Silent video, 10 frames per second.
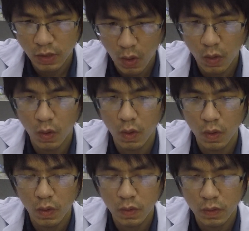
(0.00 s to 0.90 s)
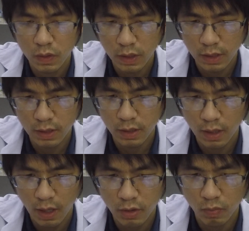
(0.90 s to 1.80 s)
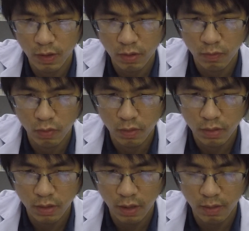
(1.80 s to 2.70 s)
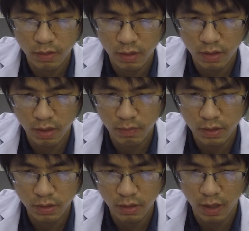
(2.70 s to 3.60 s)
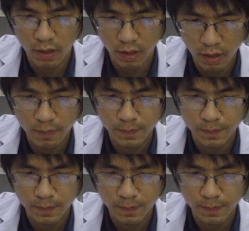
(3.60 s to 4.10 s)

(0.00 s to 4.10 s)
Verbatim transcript: ต้องกินให้สมเหตุสมผลจะได้เชื้อจะได้ไม่ดื้อยานะฮะ